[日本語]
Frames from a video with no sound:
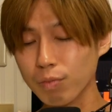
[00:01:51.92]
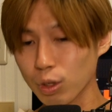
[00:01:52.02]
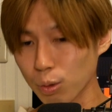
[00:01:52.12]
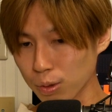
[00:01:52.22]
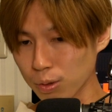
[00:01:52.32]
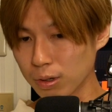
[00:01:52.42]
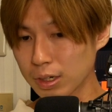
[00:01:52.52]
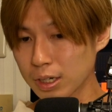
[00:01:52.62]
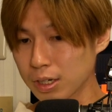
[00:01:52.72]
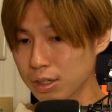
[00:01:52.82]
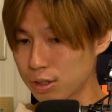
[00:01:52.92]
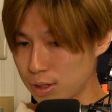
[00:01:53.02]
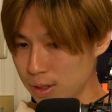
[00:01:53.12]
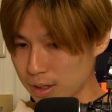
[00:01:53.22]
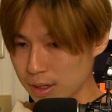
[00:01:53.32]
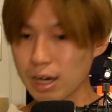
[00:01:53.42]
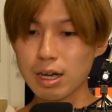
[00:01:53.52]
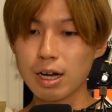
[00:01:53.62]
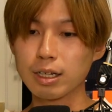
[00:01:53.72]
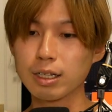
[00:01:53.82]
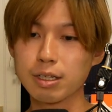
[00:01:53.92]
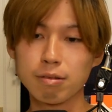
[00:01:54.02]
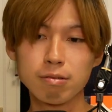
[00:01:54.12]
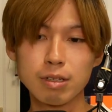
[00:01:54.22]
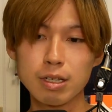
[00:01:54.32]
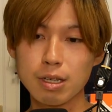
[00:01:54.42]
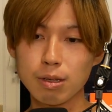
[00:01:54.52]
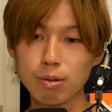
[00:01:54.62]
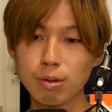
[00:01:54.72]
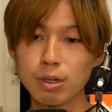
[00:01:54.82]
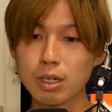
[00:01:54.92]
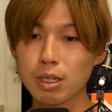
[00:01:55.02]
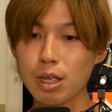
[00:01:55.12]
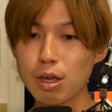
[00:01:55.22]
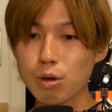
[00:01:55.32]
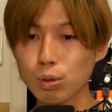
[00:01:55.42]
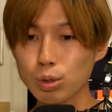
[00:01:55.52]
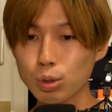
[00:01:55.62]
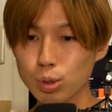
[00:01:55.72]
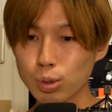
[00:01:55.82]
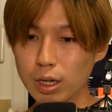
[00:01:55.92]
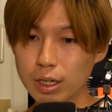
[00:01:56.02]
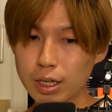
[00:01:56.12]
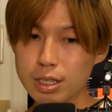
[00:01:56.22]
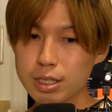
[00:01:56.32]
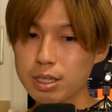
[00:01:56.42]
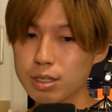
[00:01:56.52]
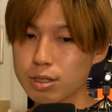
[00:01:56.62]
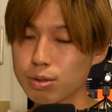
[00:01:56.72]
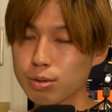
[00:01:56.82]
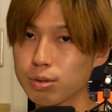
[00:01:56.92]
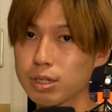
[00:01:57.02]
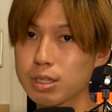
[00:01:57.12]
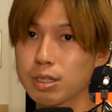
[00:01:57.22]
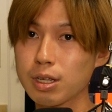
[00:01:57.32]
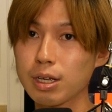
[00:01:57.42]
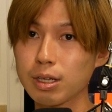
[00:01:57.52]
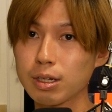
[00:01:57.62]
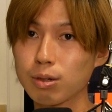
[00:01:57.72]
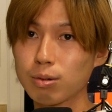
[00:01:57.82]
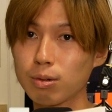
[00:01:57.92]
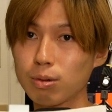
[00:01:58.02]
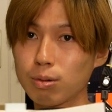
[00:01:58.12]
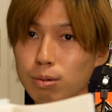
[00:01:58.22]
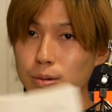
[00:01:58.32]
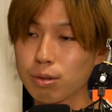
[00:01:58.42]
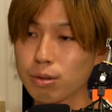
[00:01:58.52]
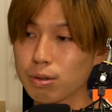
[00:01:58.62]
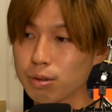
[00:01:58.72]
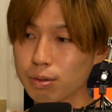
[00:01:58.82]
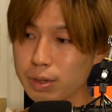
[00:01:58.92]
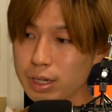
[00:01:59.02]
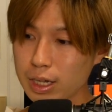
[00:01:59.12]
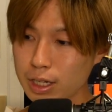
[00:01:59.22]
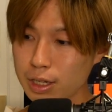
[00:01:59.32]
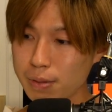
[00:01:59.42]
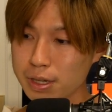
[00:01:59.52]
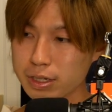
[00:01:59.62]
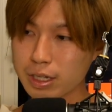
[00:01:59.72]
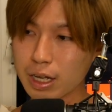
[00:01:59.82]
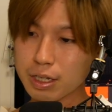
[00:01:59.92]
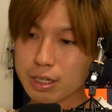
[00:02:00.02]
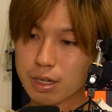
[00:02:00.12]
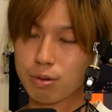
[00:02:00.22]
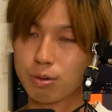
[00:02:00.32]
この図が書かれてるんですけど、帝国図書館変遷図というですね、この見開き2ページなんですけ